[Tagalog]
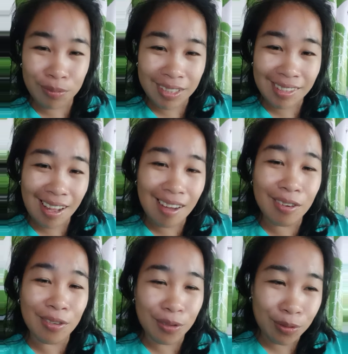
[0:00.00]
mga
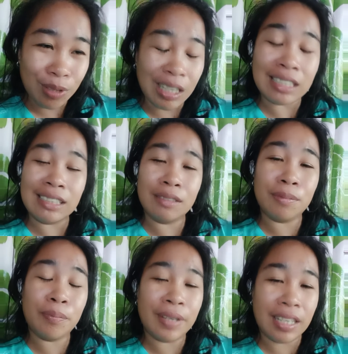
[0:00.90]
tao kung wala kita sa
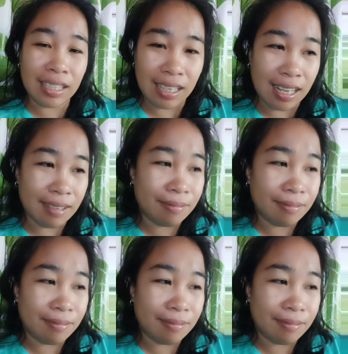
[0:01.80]
pagpalangga